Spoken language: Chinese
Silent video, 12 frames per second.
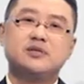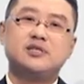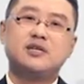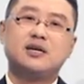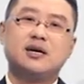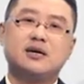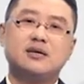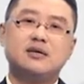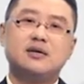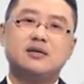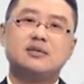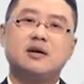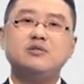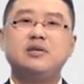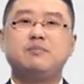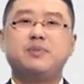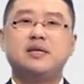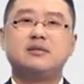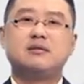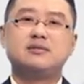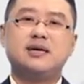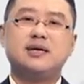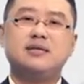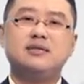其实啊，朝鲜半岛
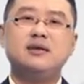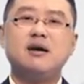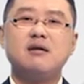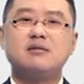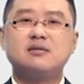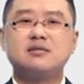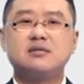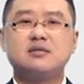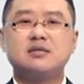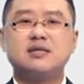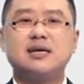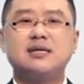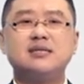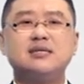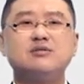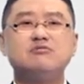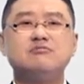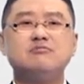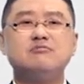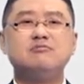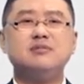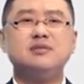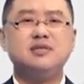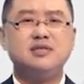在第二次世界大战结束
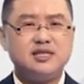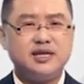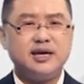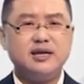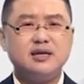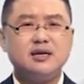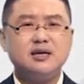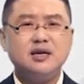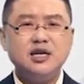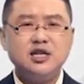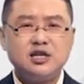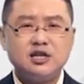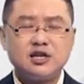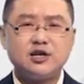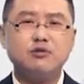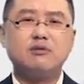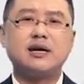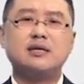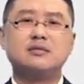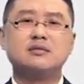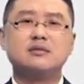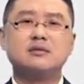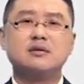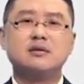以前一直使用汉
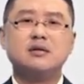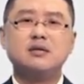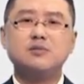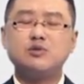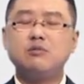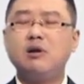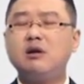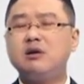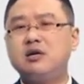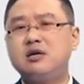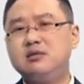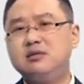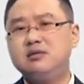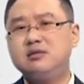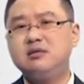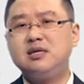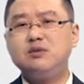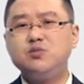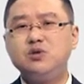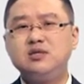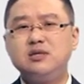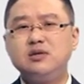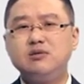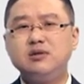字。那么，从二十世纪四年的末
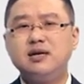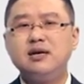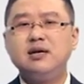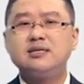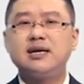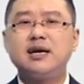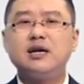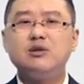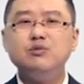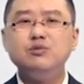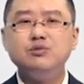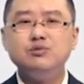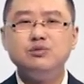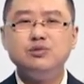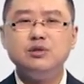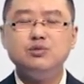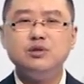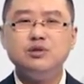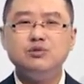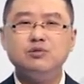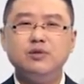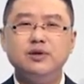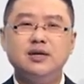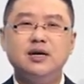期以后呢，才开始陆陆续续的推行
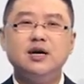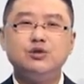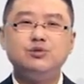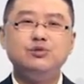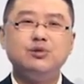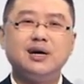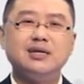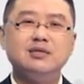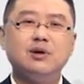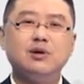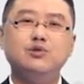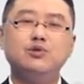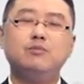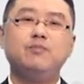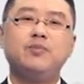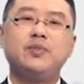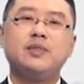所谓的去汉字化运动。